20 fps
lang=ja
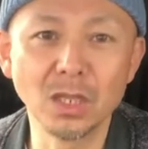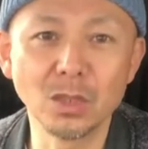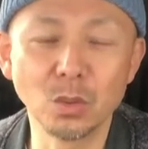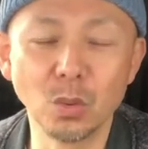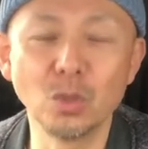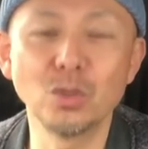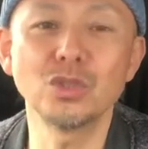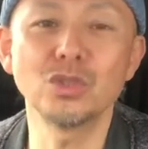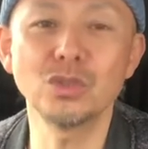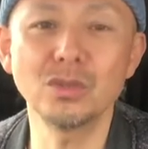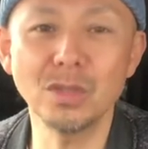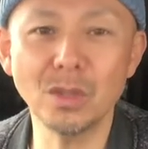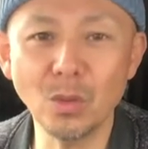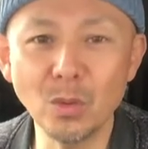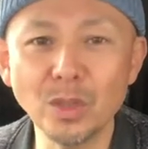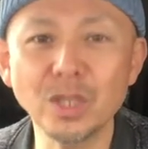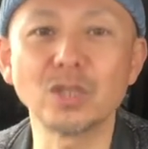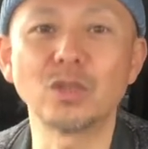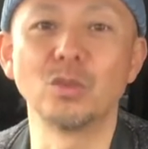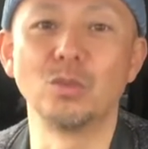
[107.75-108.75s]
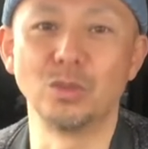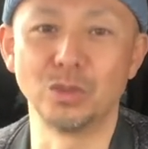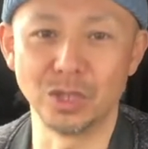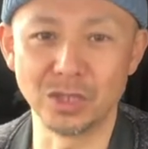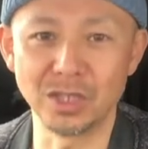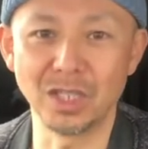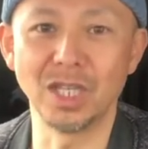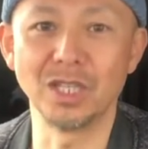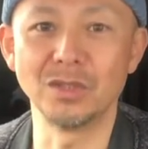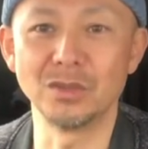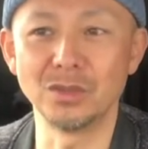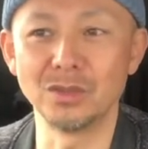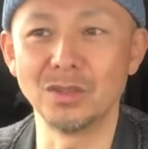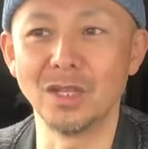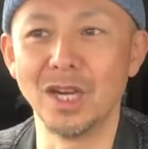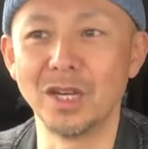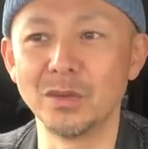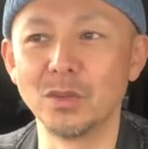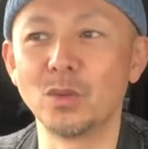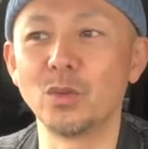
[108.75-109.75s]
特殊な声だと思うんです、ああいう、
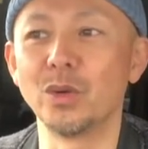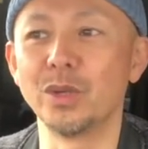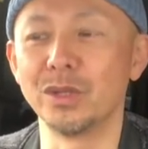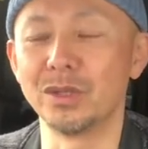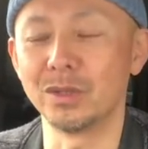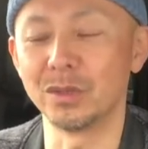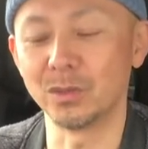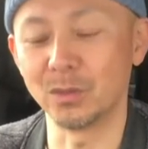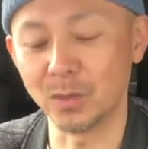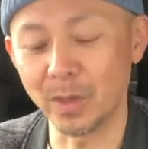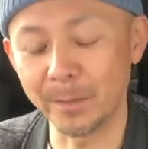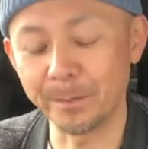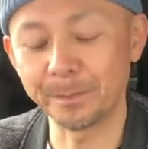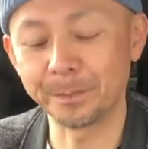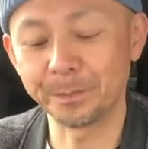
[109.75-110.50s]
ああいう声っていうのは。